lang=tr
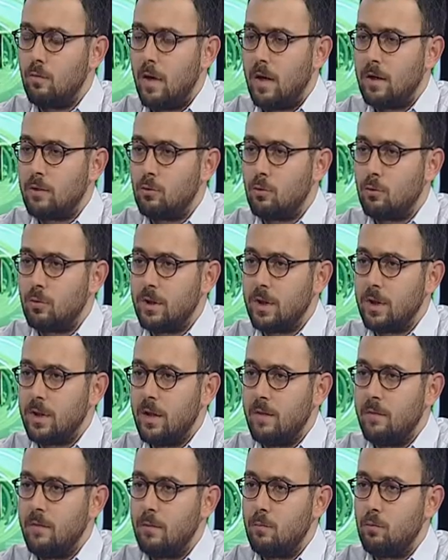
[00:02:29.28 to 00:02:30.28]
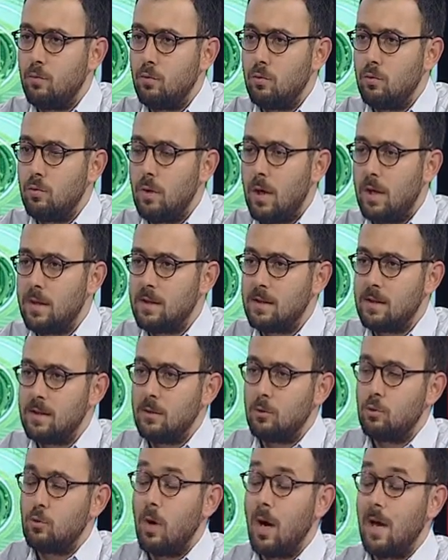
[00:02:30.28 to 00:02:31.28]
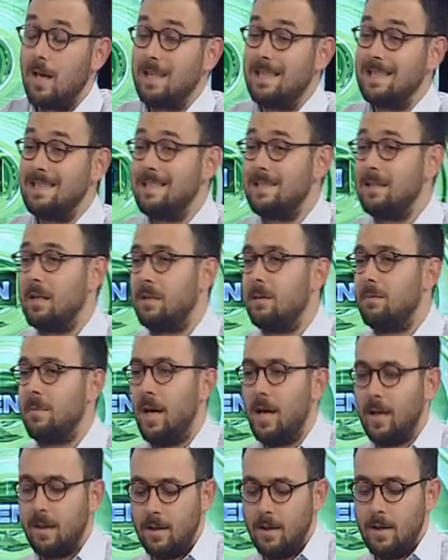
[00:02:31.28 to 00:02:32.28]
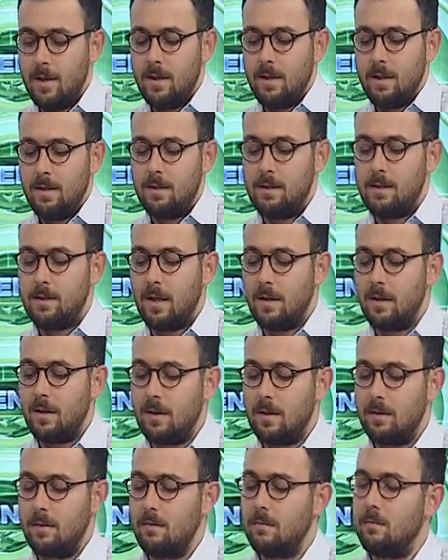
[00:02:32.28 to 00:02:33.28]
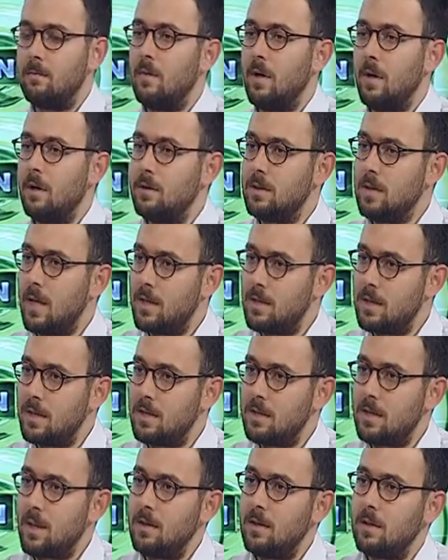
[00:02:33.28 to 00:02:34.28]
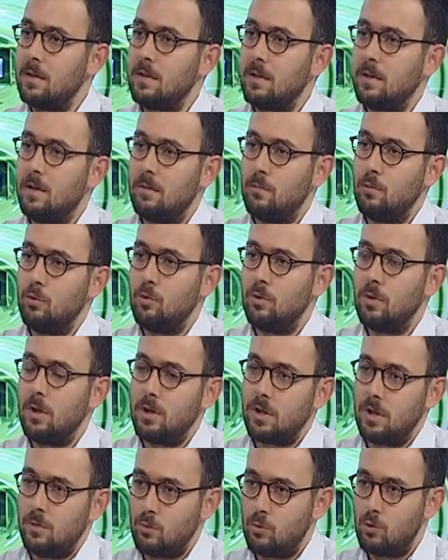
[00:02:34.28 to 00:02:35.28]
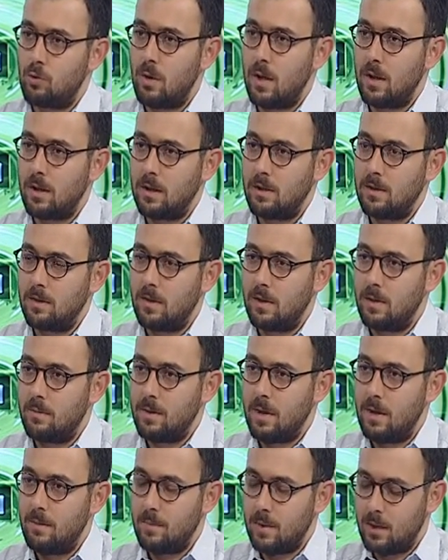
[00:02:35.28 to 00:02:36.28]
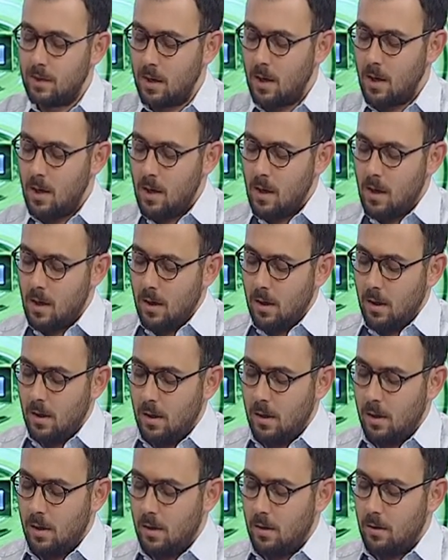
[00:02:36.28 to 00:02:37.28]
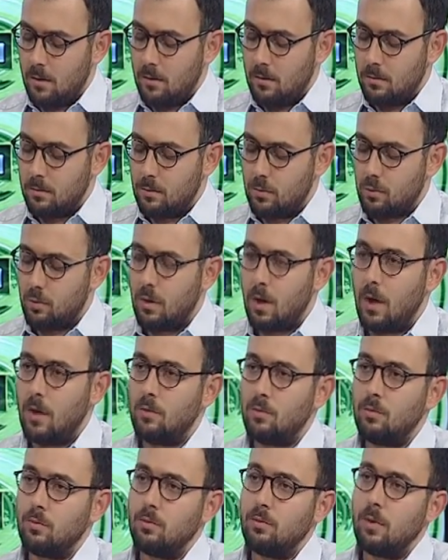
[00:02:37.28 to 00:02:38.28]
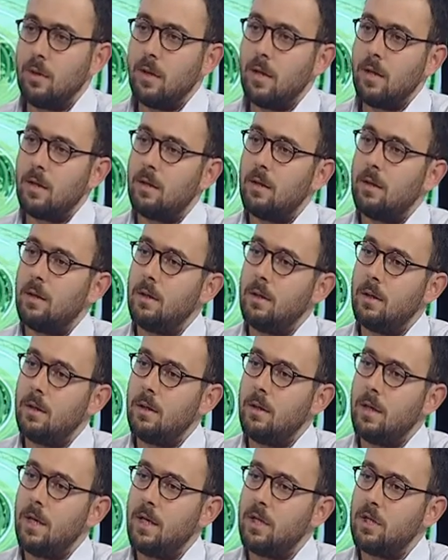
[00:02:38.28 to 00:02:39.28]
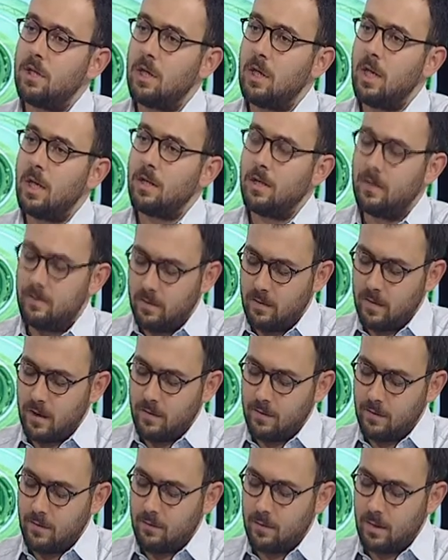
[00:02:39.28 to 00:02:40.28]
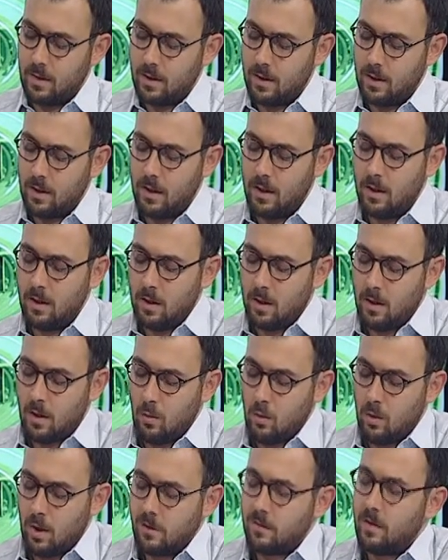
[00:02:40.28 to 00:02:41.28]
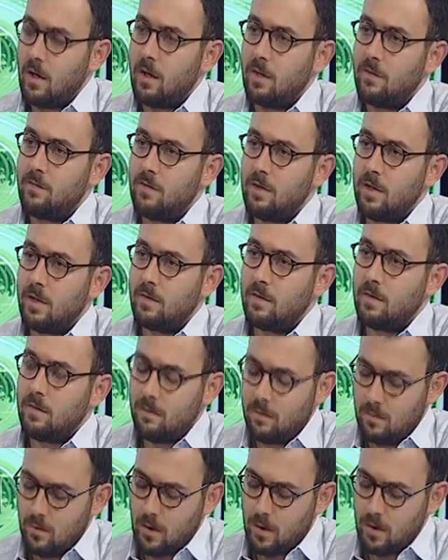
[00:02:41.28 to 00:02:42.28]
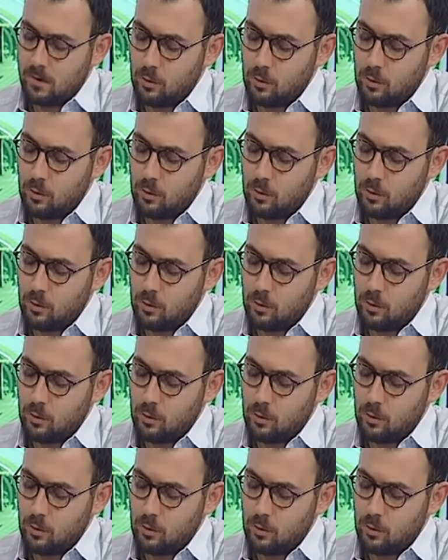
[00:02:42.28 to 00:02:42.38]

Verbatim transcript: Hı-hı. Türkiye'de ve bu Hı-hı. aslında su hakkını tanımayan insanların ve Hı-hı. sadece insanların da değil bütün yaşamın su hakkını tanımayan bir e, su kanunuyla da hı hı. E, eleştiriler getirdi anladığım kadarıyla evet. avukat Arif Nihat. Onun Aksoy.